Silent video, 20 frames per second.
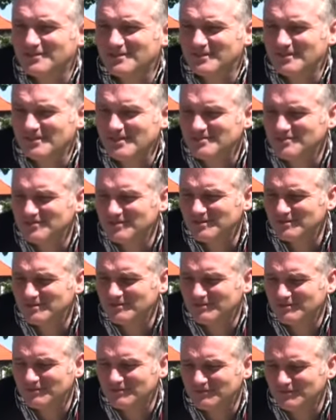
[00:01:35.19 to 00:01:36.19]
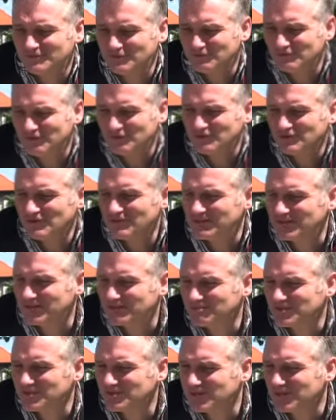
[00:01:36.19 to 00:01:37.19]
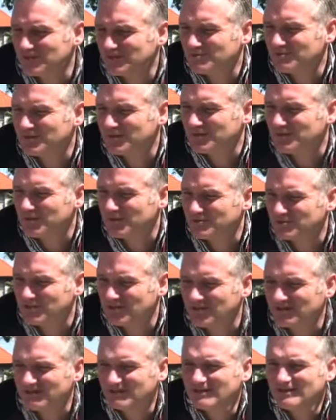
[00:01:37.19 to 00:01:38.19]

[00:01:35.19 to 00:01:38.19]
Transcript: e, tyle, że tu w Chojnicach mieszkała moja babcia e,